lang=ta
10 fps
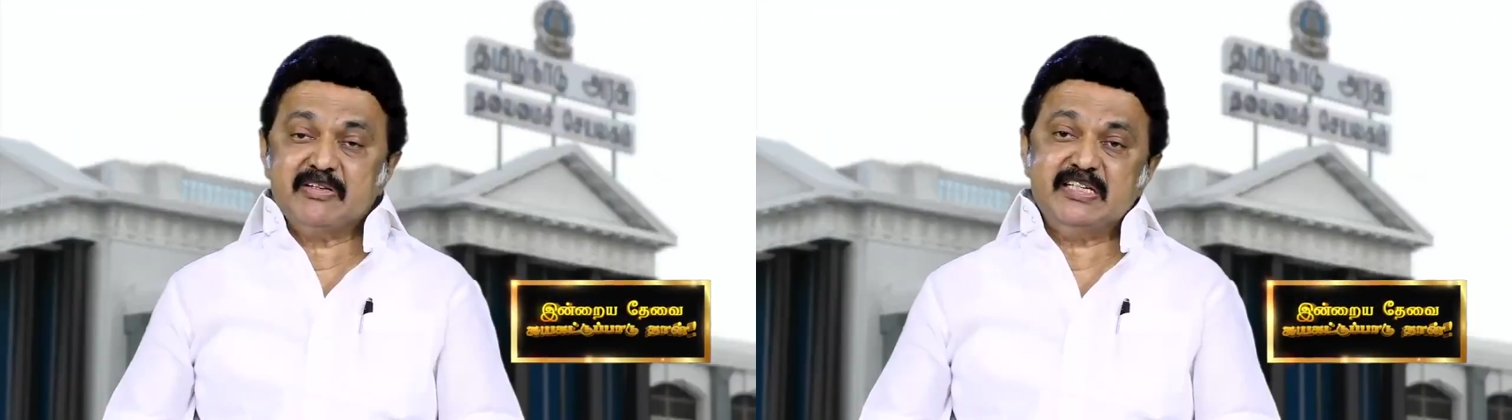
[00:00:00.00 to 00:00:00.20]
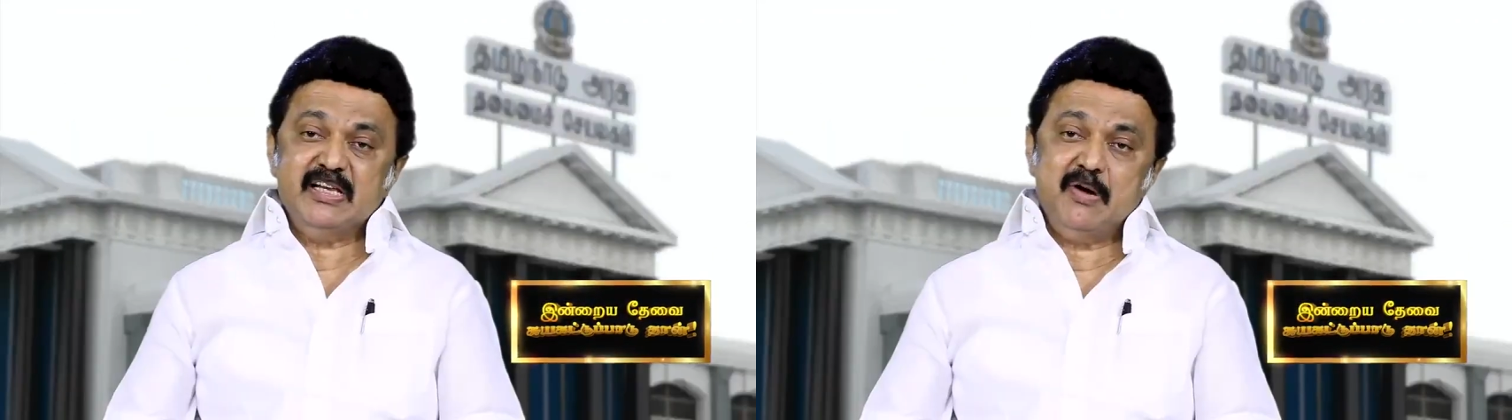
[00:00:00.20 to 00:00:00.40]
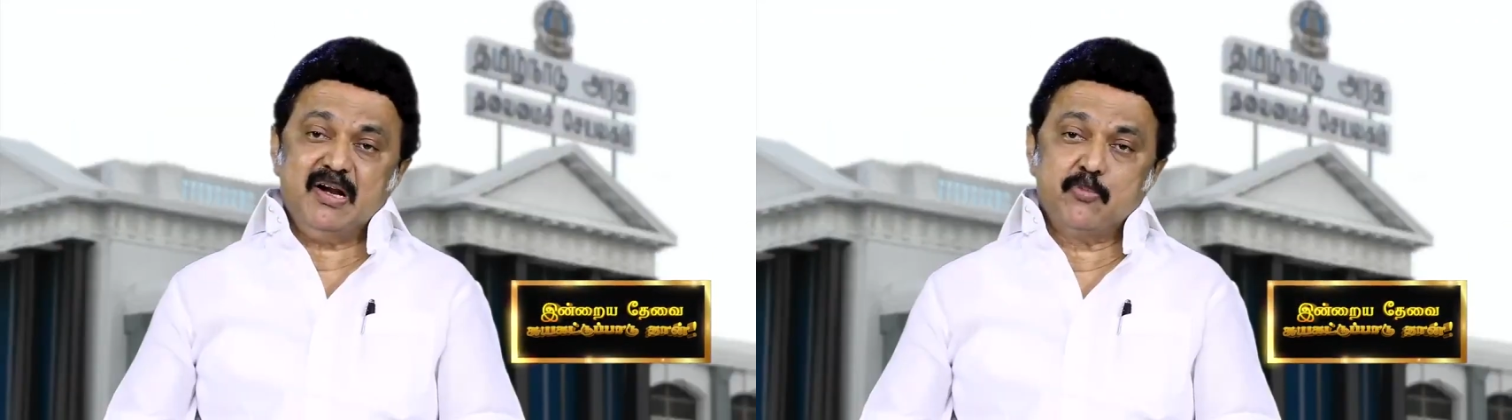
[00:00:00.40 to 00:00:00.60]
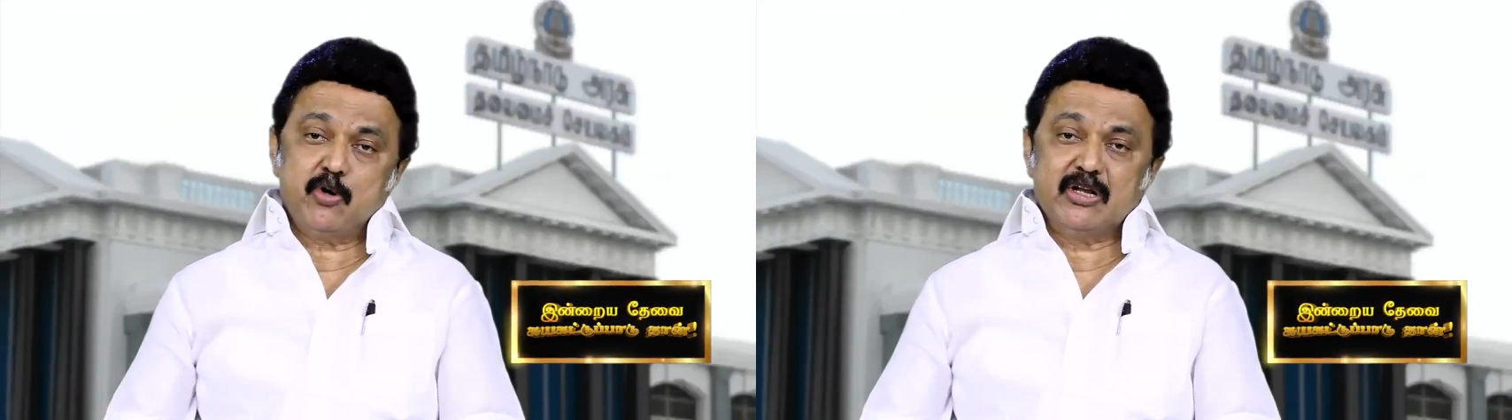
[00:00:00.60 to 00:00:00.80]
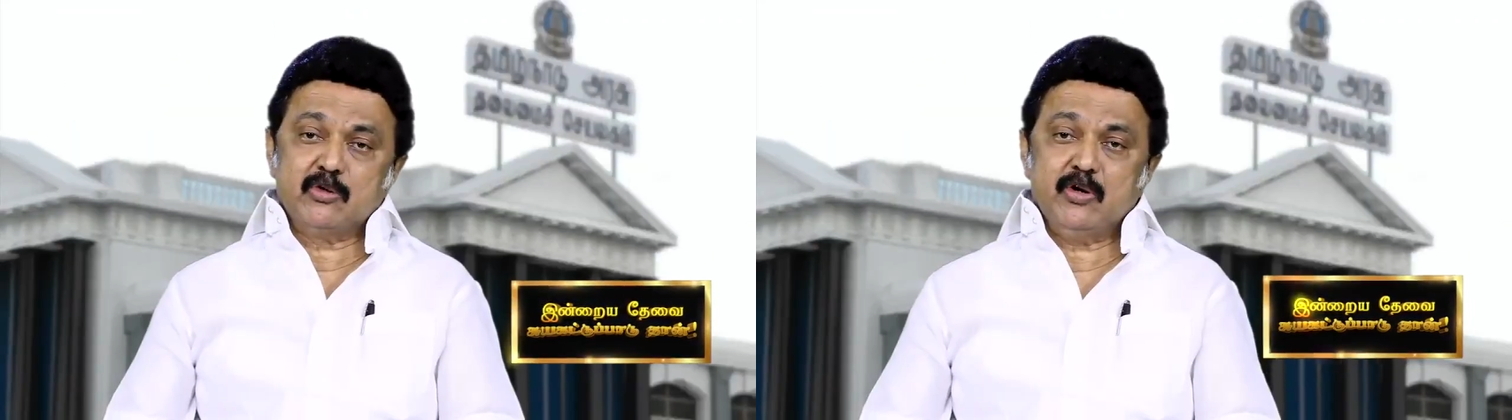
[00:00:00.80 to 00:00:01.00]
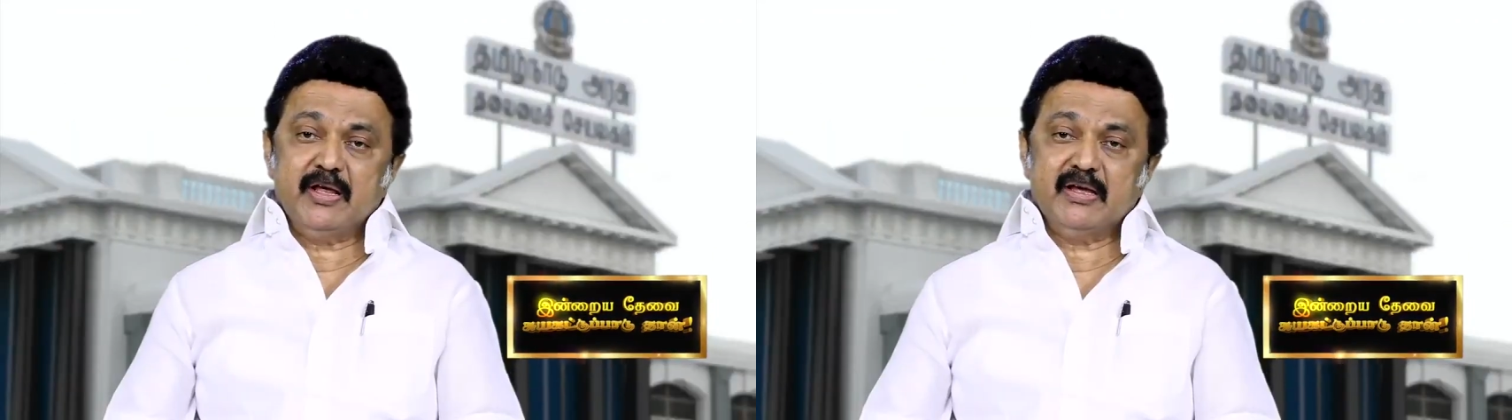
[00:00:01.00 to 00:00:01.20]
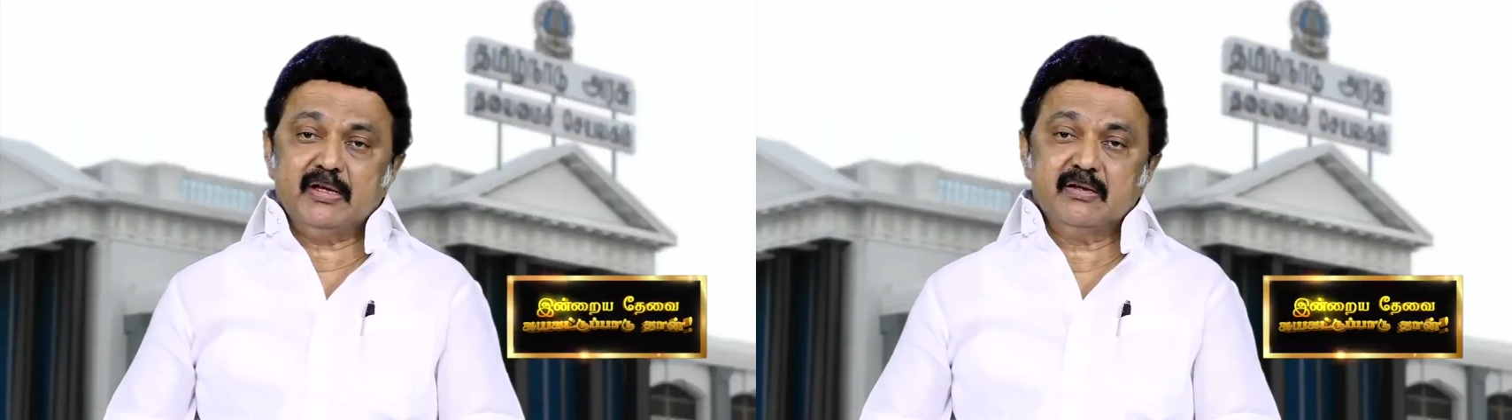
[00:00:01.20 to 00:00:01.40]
அவசியமான பொருளை கூட